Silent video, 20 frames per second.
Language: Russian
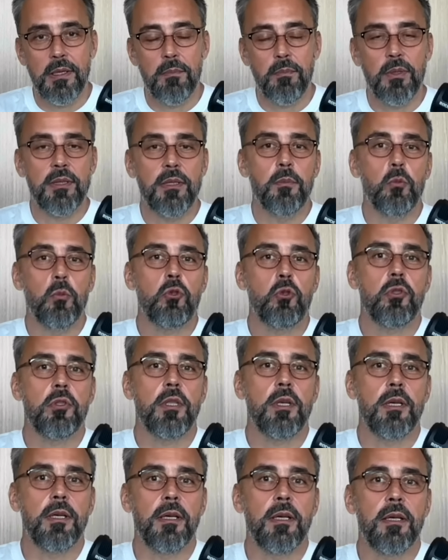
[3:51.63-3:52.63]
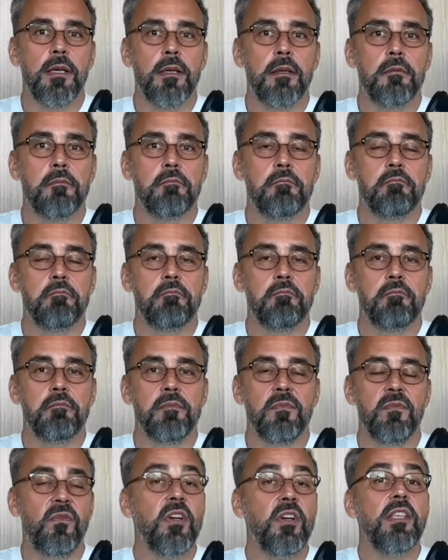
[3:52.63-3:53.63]
потому что
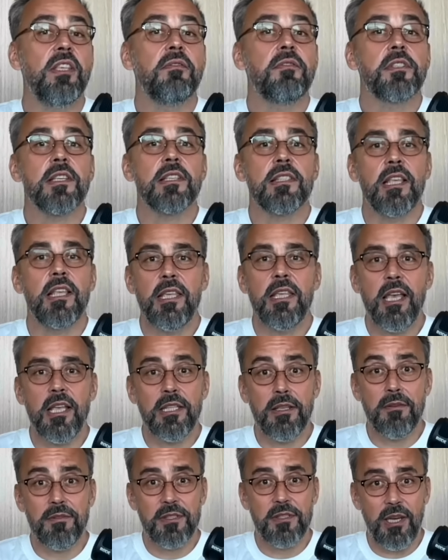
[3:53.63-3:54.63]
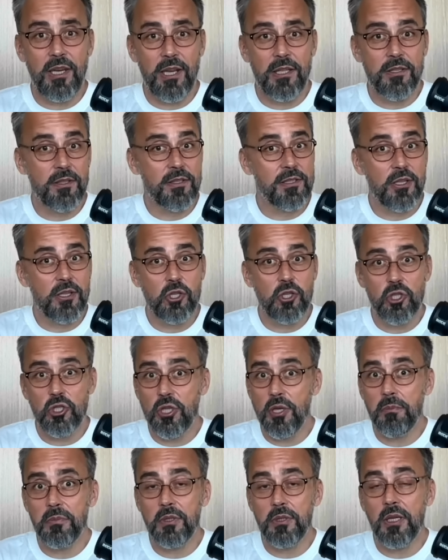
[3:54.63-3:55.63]
вы не в состоянии встретиться с
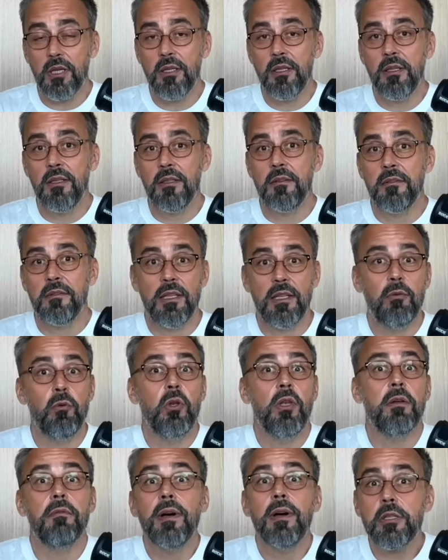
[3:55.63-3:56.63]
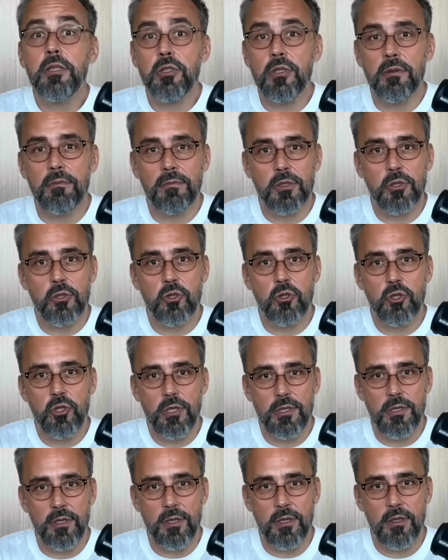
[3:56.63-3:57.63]
чем-то довольно важным в вашей
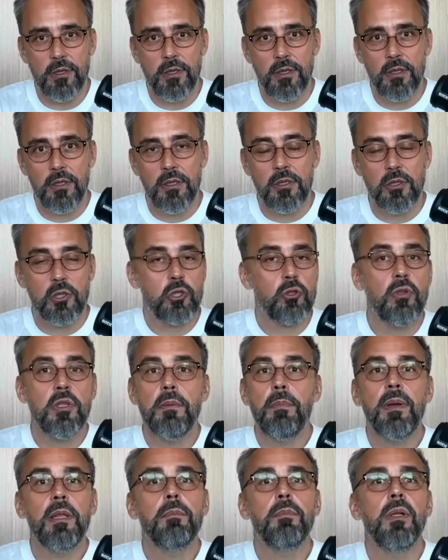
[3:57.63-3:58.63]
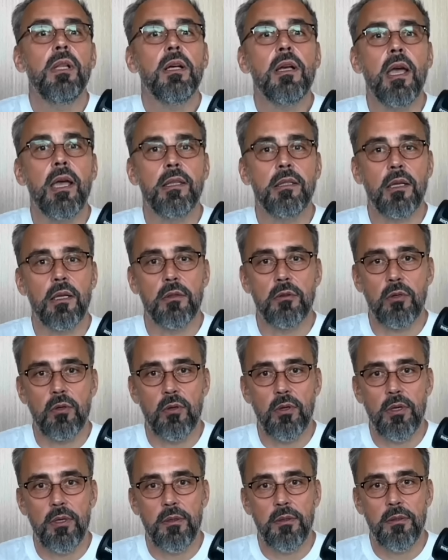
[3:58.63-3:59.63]
жизни, что не предполагает
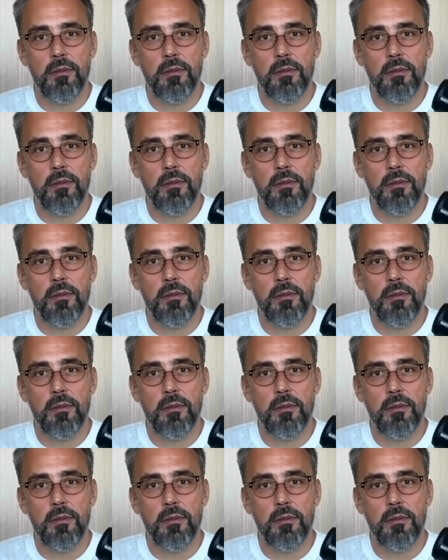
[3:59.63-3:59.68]
контроля.